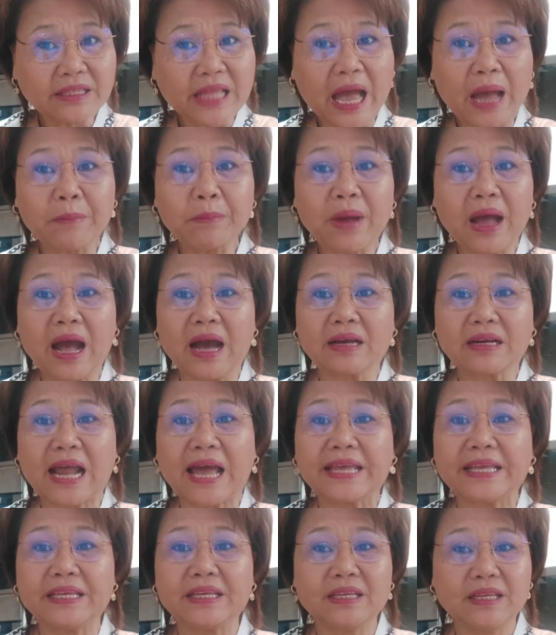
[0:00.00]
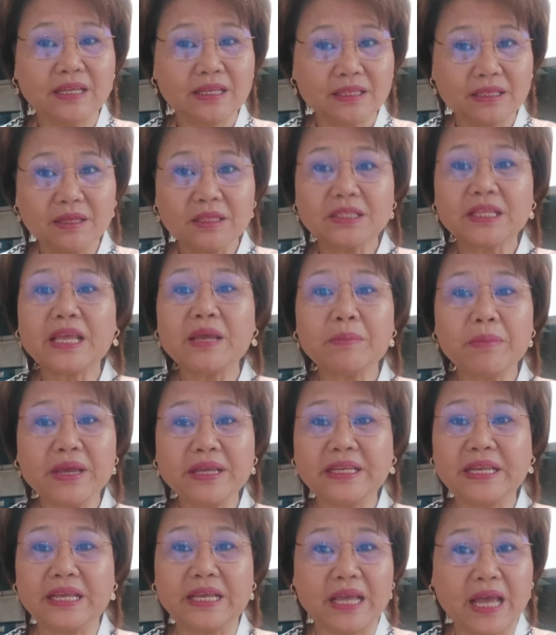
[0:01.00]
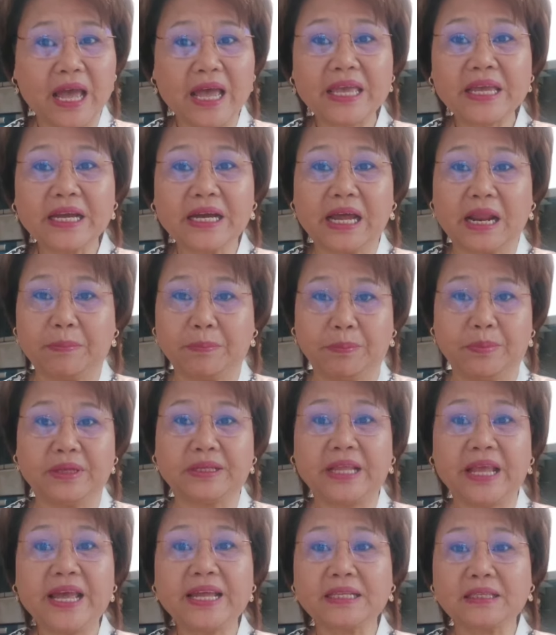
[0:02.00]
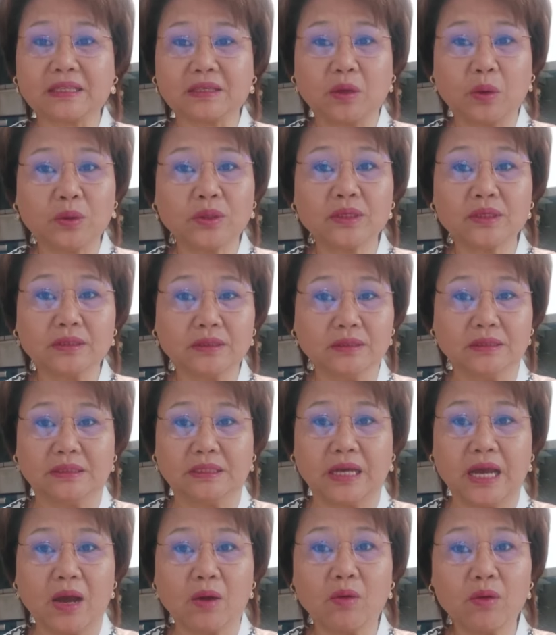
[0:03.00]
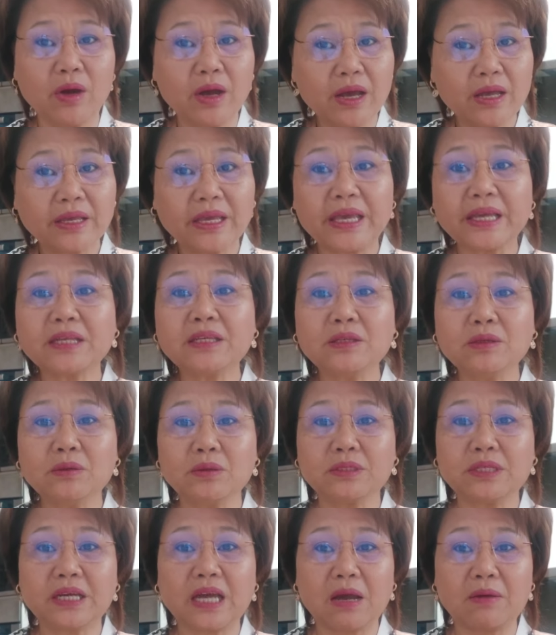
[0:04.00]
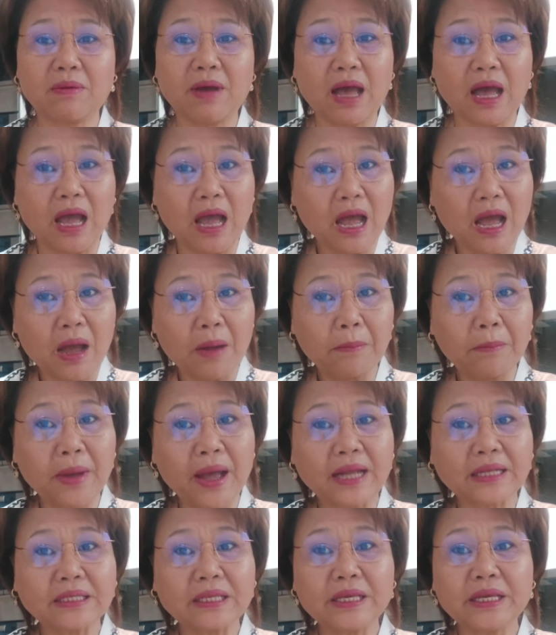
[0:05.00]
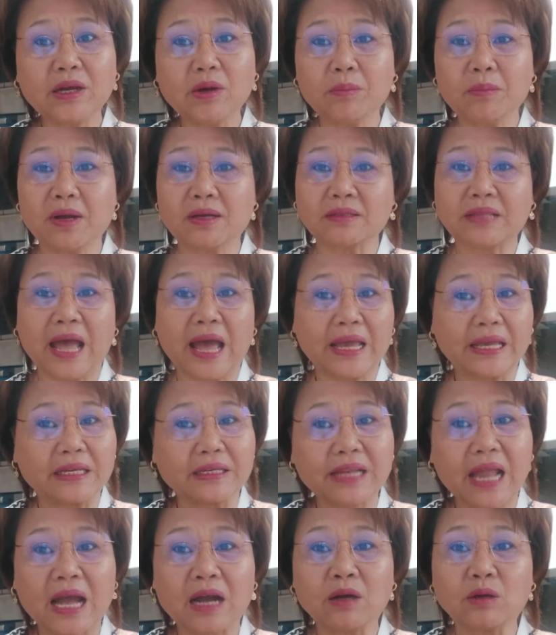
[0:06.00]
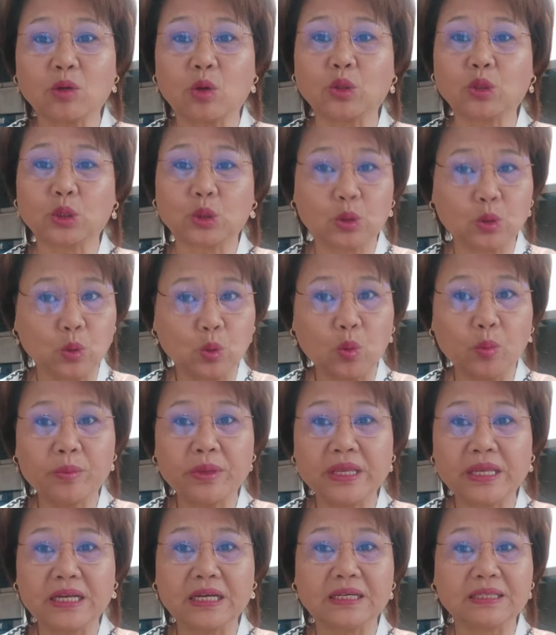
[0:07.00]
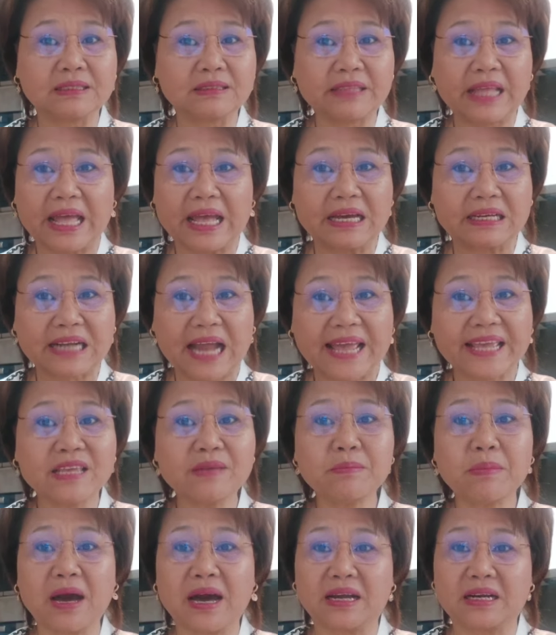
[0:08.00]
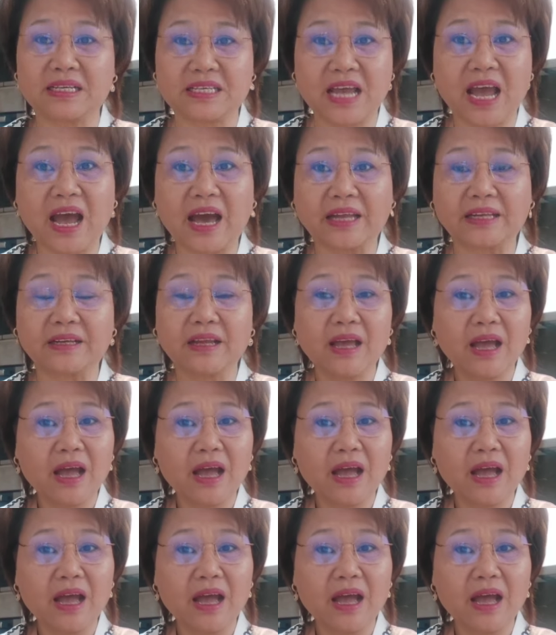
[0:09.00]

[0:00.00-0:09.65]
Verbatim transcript: ทำอะไรที่ไม่ดีให้กับประเทศคนอื่นเขา คิดดูสิคะว่ามาเที่ยวเมืองไทยนั่งรถหรูมีเงินแต่ไร้มารยาท